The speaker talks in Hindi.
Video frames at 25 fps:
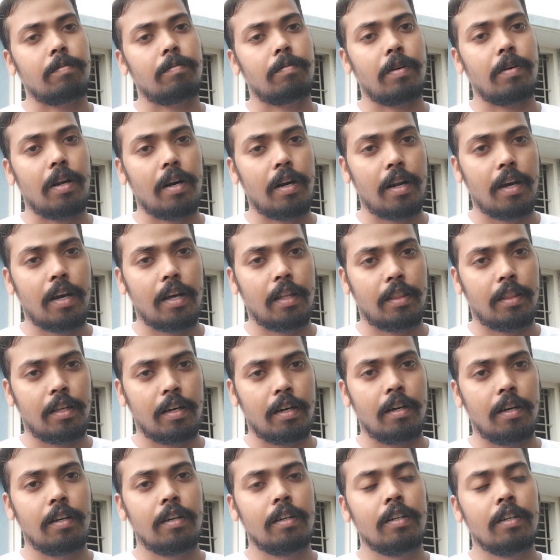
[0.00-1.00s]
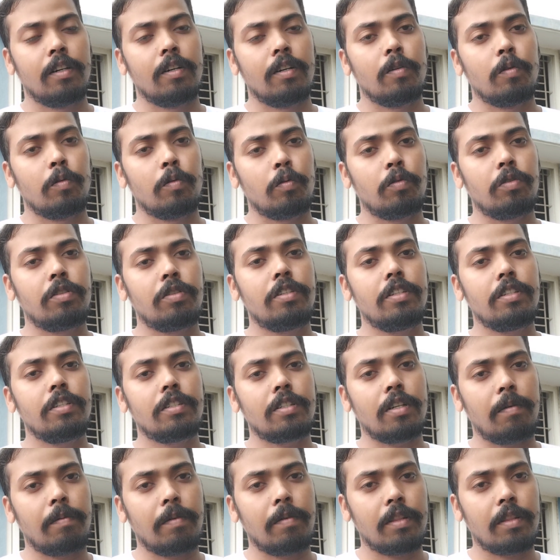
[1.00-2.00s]
पढ़ रहा था उसी
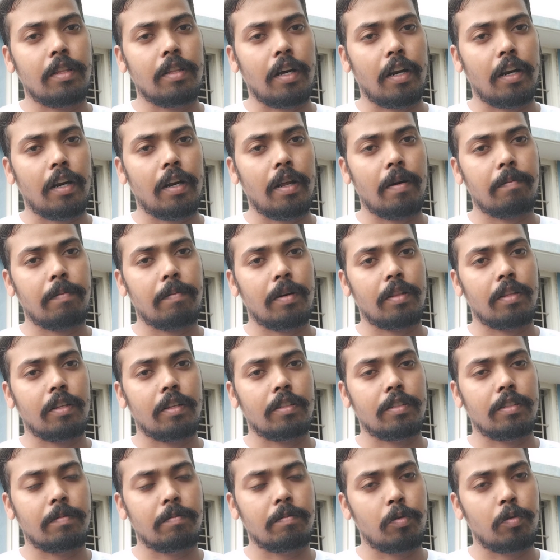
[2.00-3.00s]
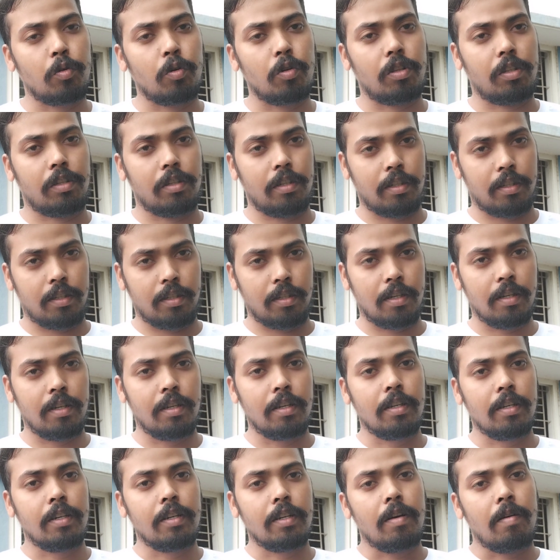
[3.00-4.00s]
समय धरना प्रदर्शन विरोध करके
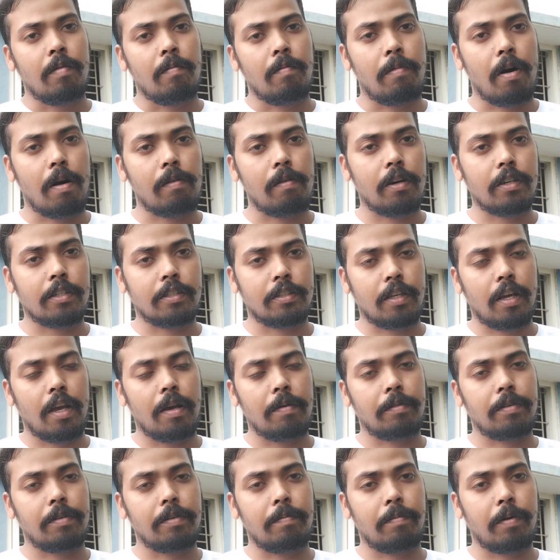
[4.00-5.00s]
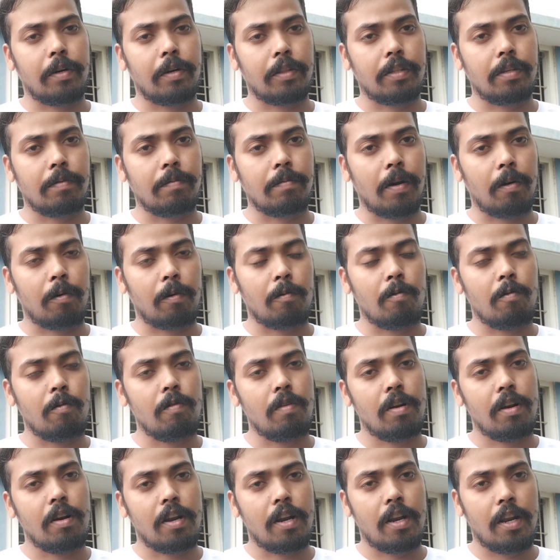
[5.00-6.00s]
बाबा साहेब की प्रतिमा को
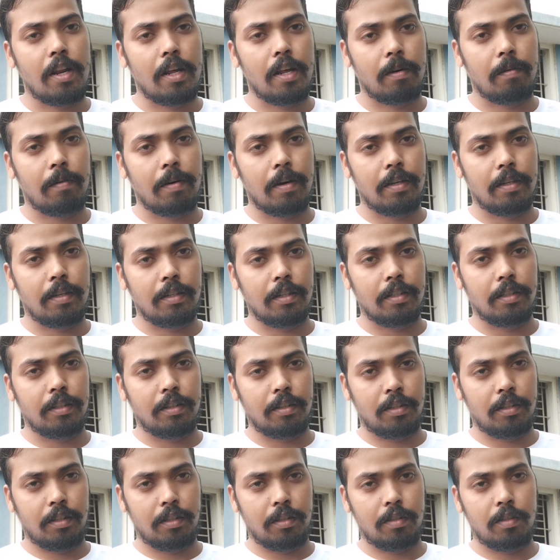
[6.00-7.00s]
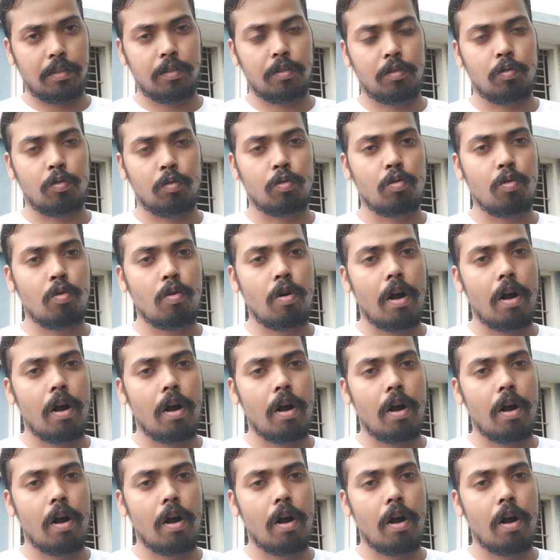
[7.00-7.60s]
लगवाई गई थी 2